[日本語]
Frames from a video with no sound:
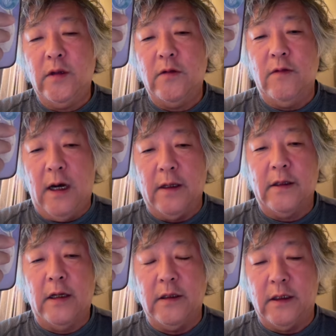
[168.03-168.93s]
人
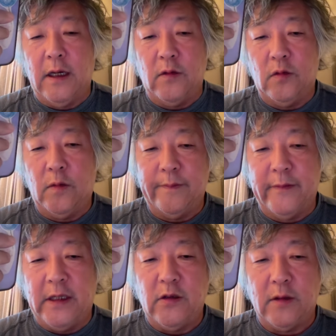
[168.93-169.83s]
は単にあの
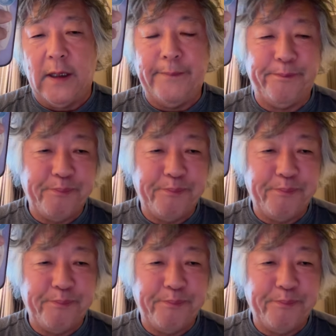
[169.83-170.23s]
なて言うか